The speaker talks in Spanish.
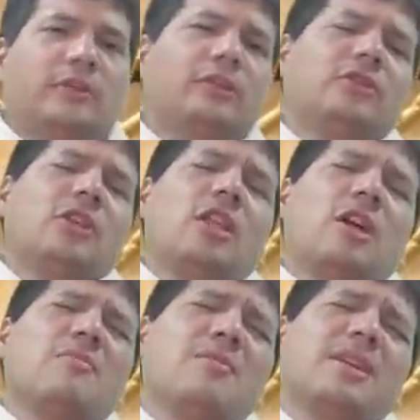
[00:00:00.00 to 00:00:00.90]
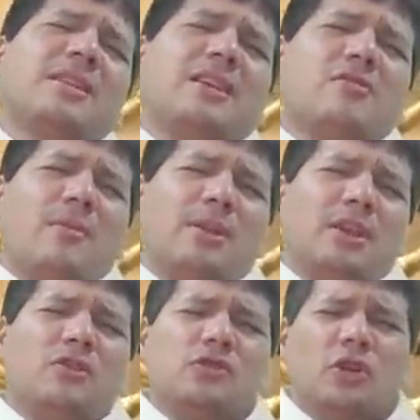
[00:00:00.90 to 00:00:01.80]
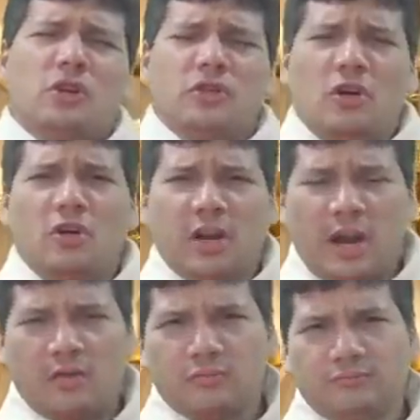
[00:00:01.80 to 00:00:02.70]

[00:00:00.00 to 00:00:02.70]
Y yo, no, no, un momentico, un momentico, yo no creo.